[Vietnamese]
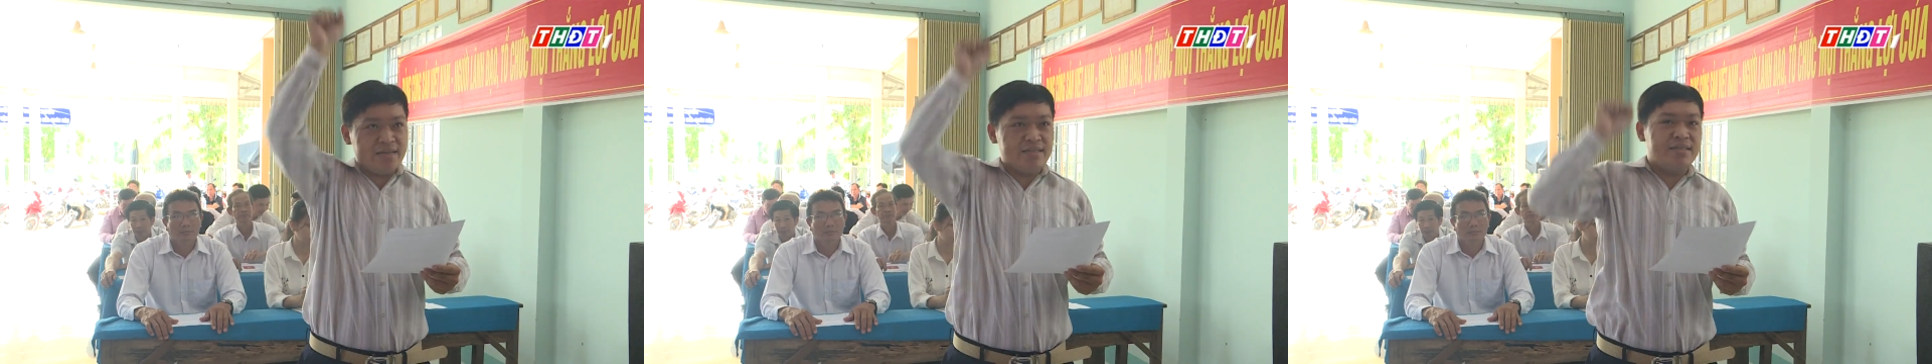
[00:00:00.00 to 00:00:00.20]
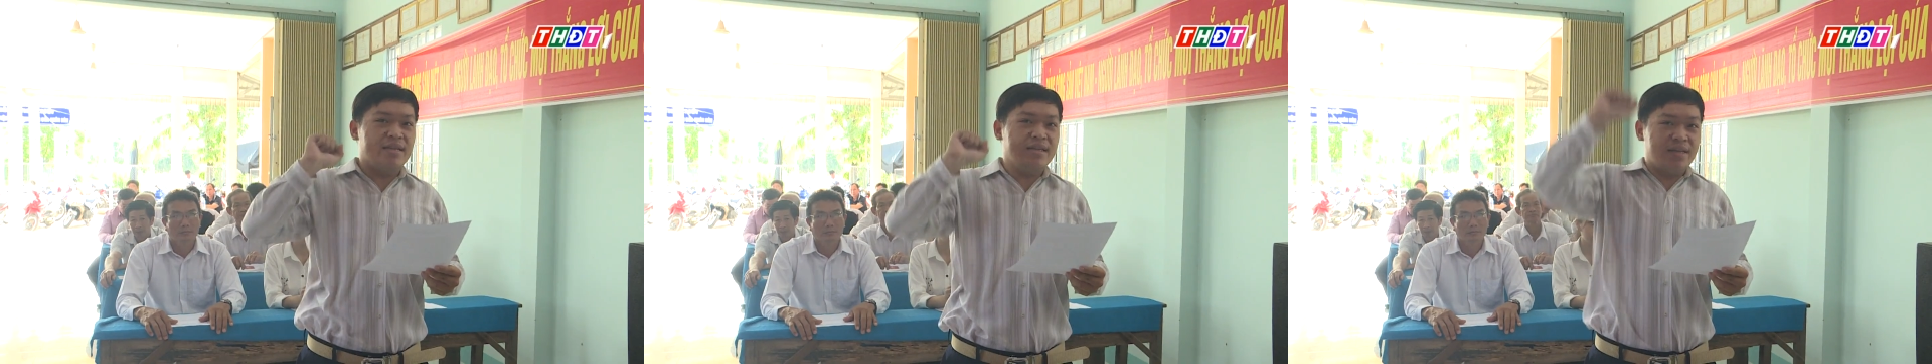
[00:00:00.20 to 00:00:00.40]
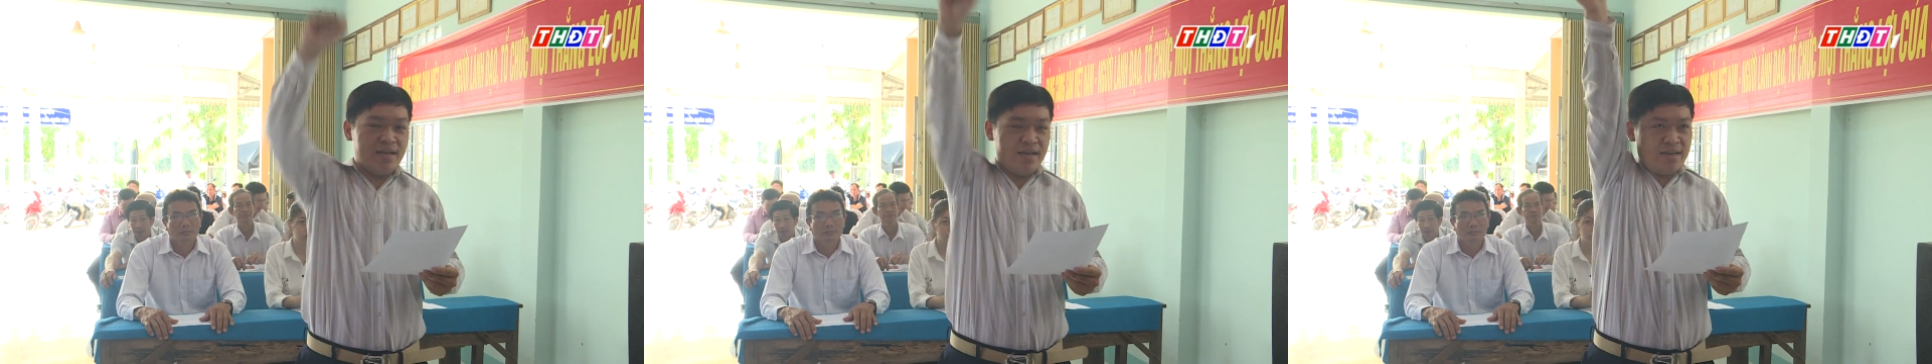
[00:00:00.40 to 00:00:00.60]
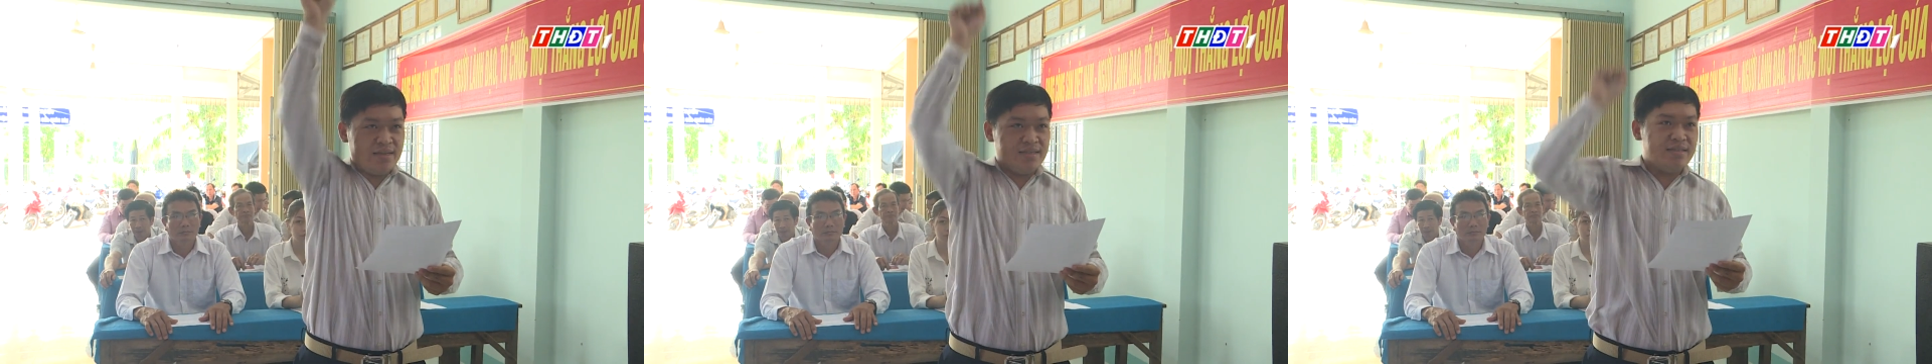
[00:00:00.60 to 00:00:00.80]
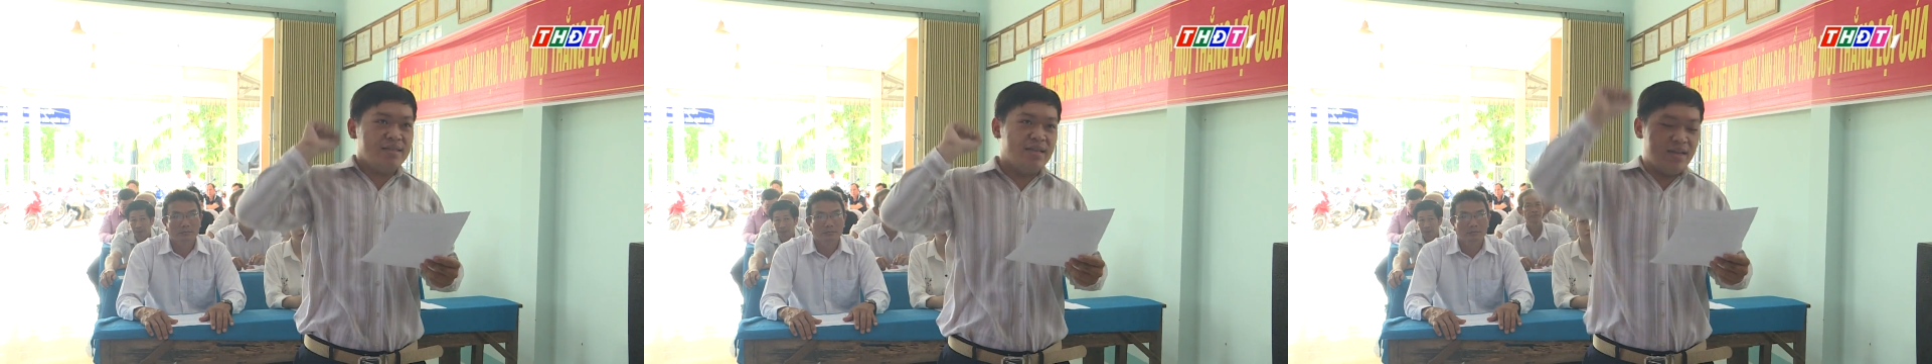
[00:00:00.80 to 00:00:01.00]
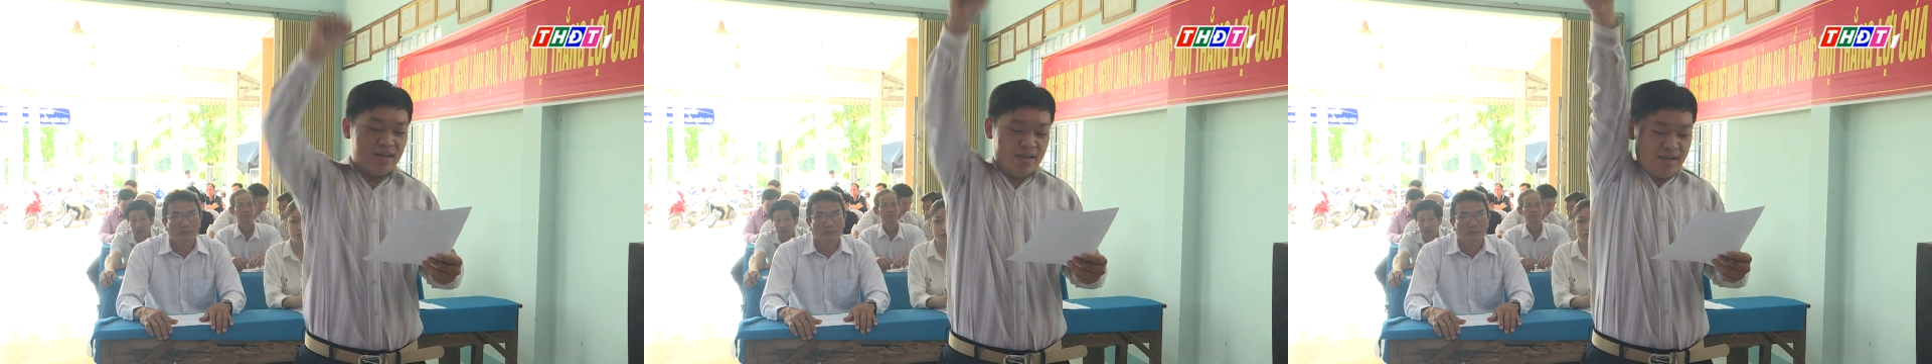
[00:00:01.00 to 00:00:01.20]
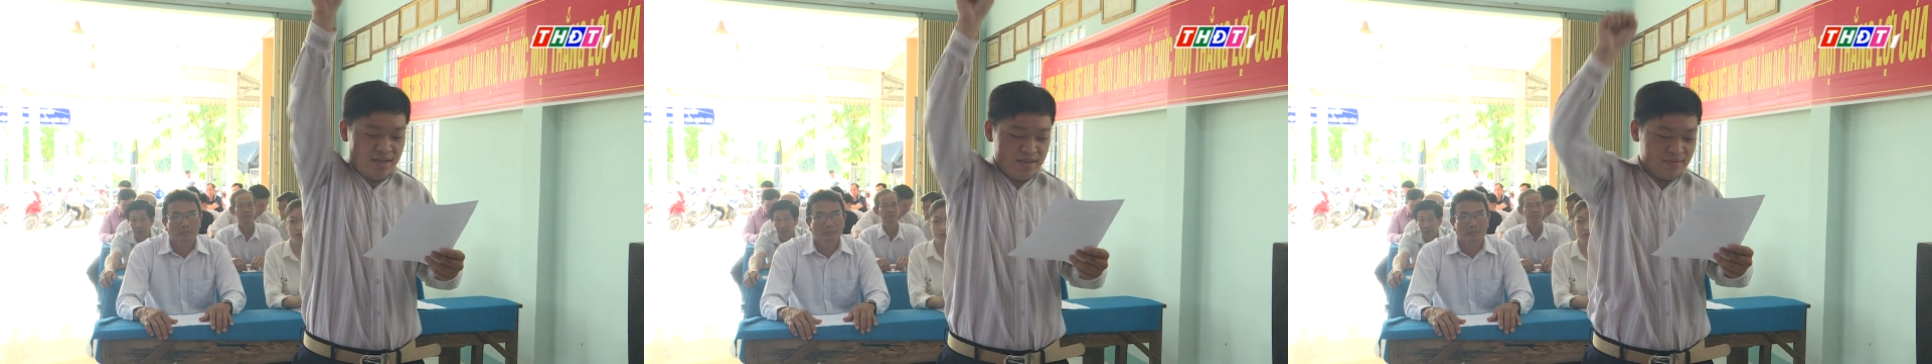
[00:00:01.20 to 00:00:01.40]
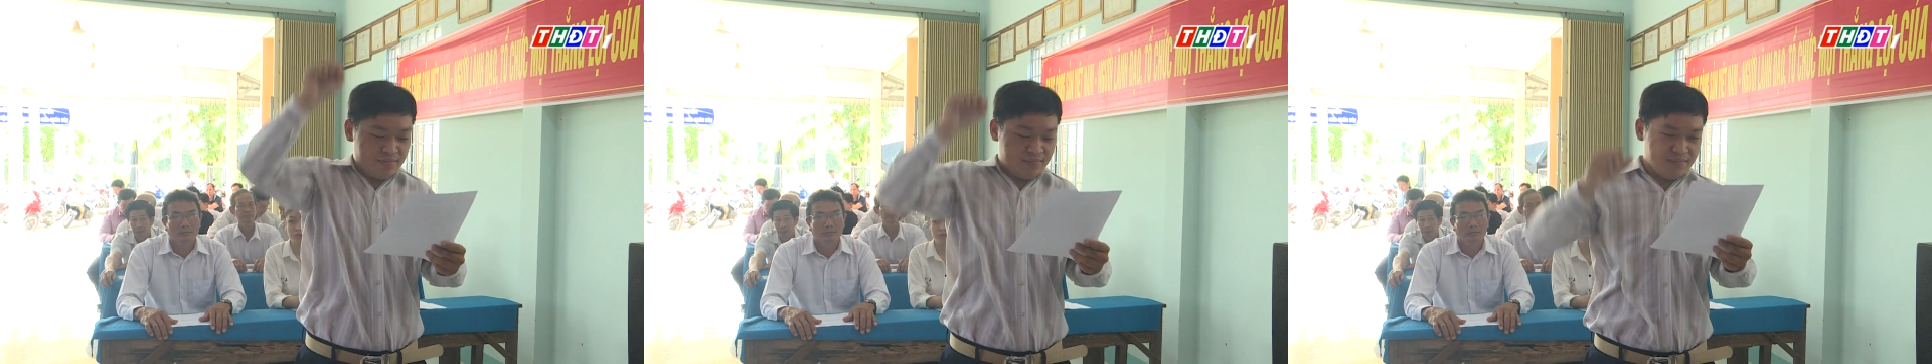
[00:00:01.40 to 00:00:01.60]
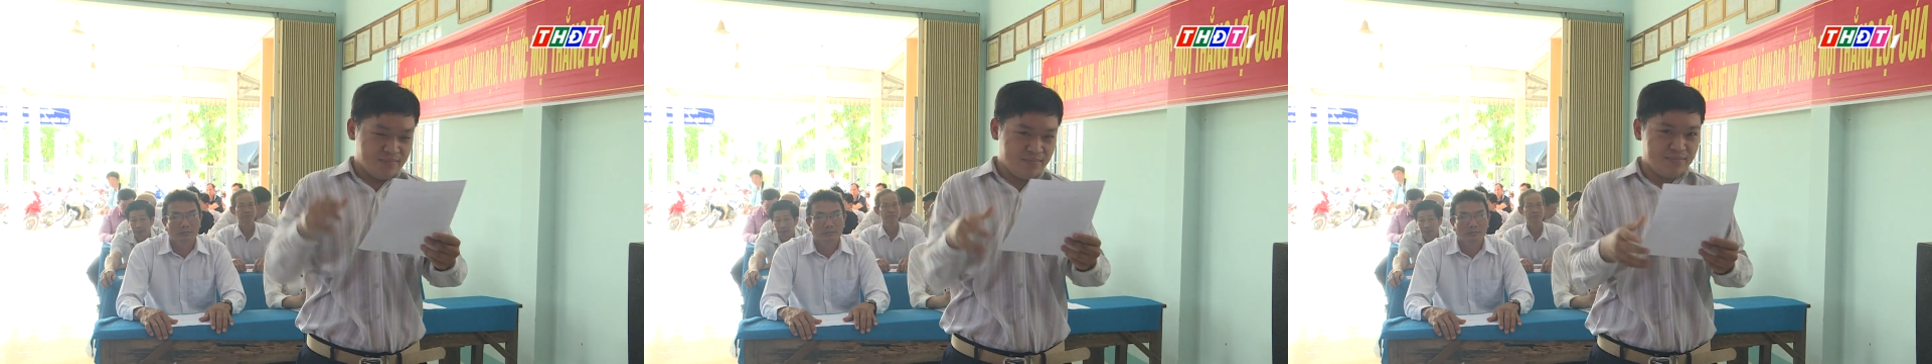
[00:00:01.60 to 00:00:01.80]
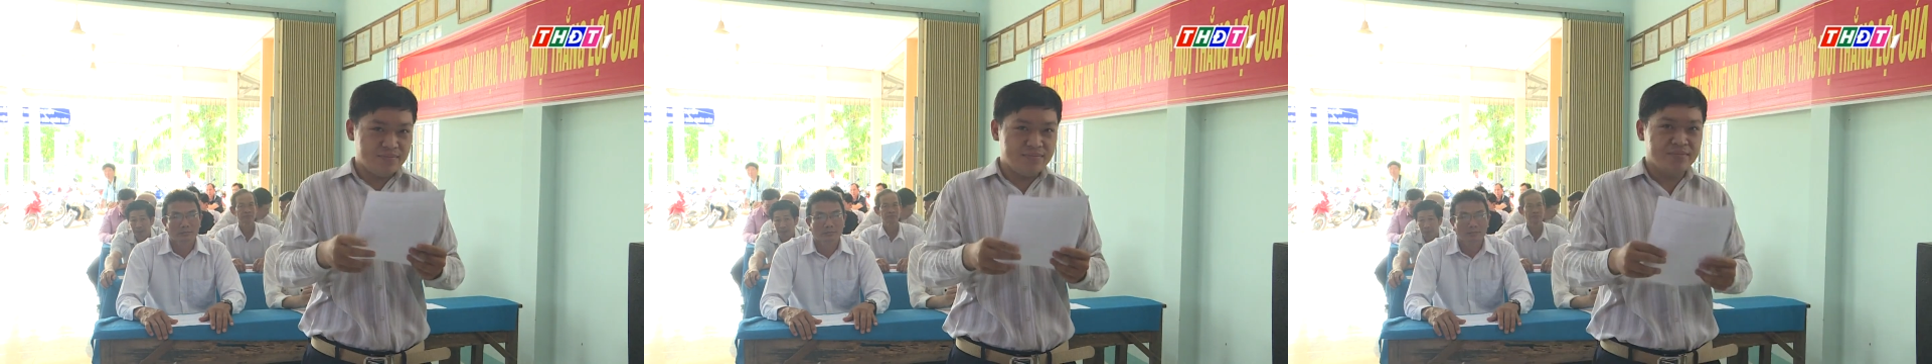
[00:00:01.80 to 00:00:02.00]
vượt xa chỉ tiêu được giao
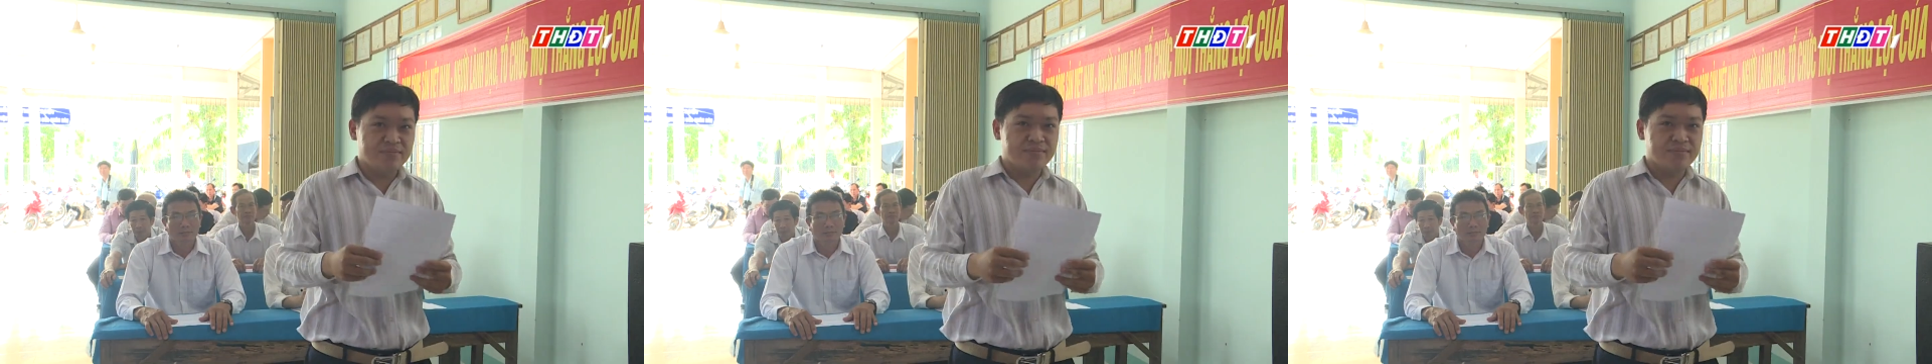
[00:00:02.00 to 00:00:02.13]
với